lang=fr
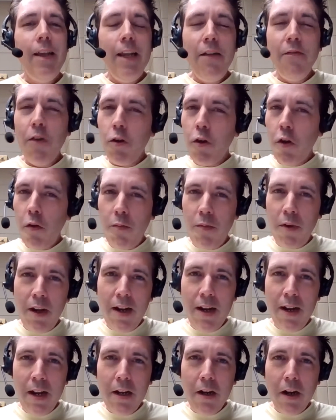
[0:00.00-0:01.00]
il va
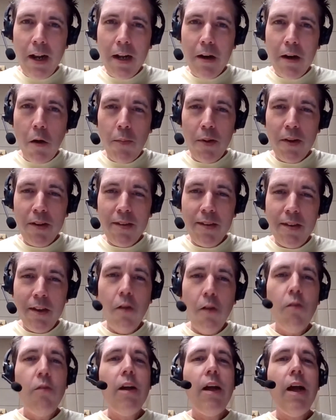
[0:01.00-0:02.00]
dominer la
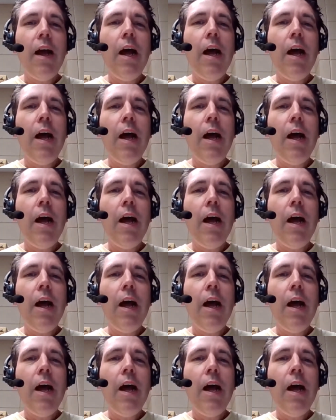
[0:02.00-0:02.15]
compétition.